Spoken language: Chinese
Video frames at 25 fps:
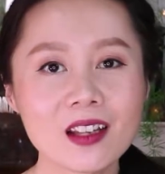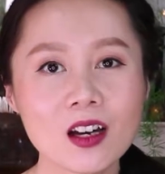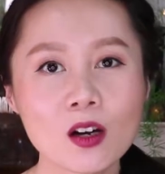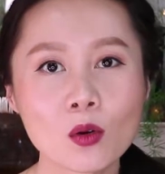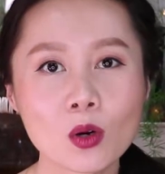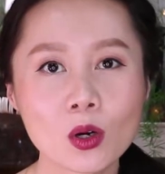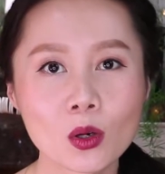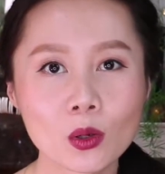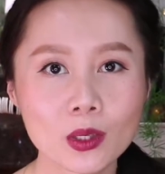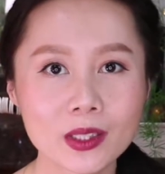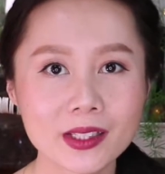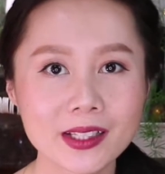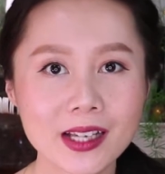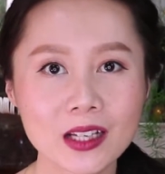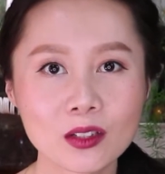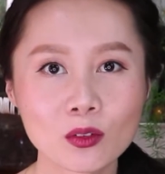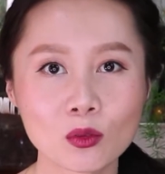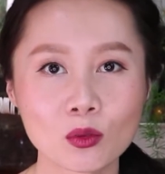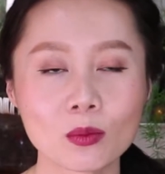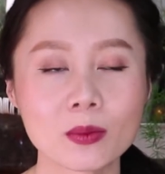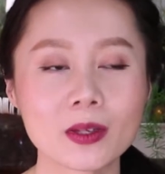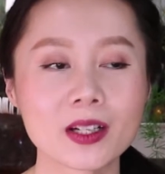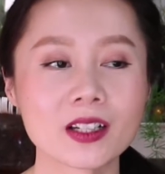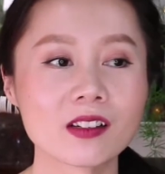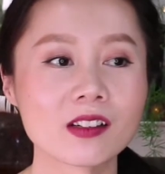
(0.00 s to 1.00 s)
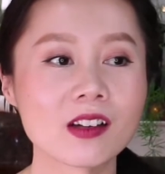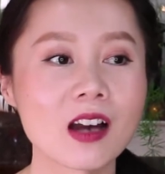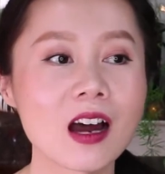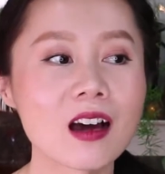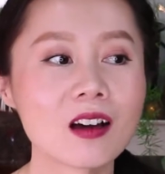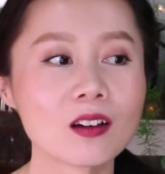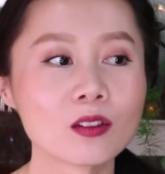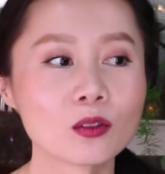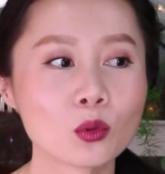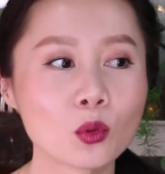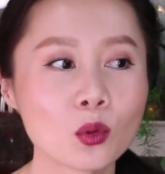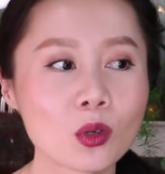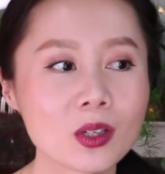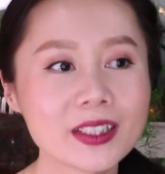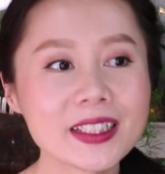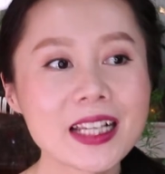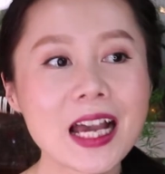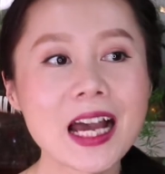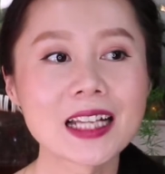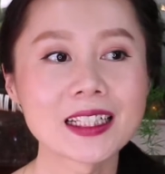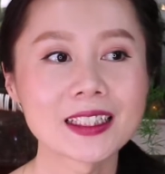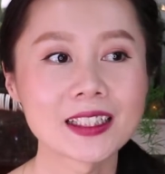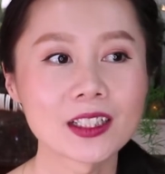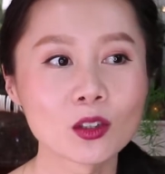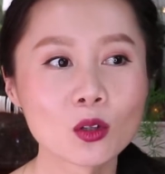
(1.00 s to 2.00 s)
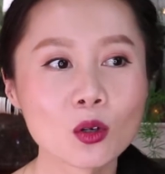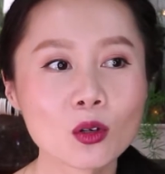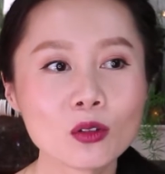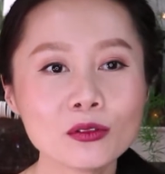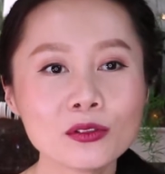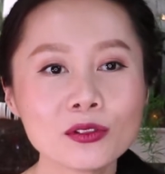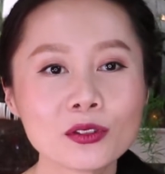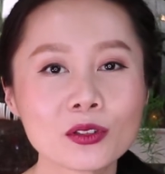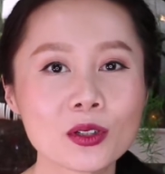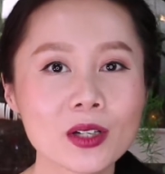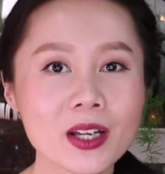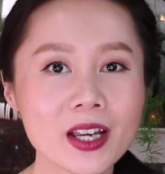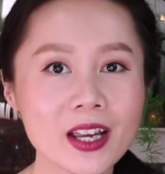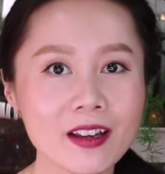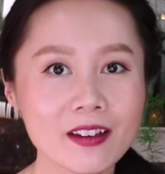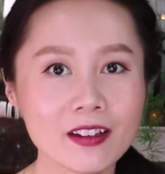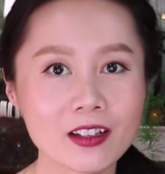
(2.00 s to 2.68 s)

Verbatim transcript: 呢，我会在组盆上多下一些功夫，